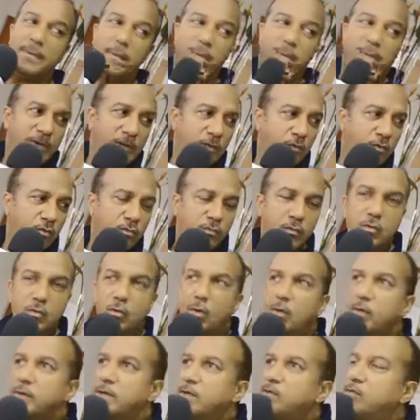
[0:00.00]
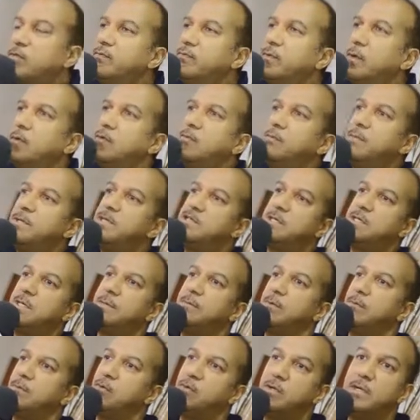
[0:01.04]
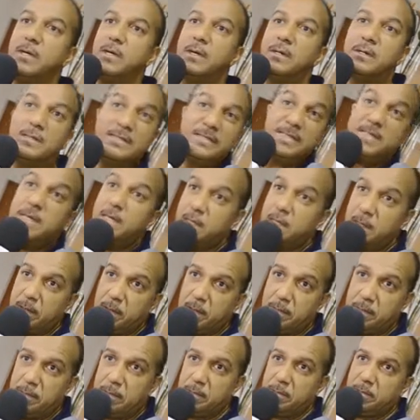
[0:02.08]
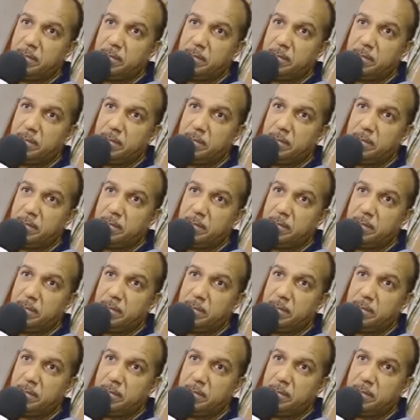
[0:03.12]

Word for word: Parce qu'en fait, l'humour, on est souvent obligé à un moment donné d'y aller.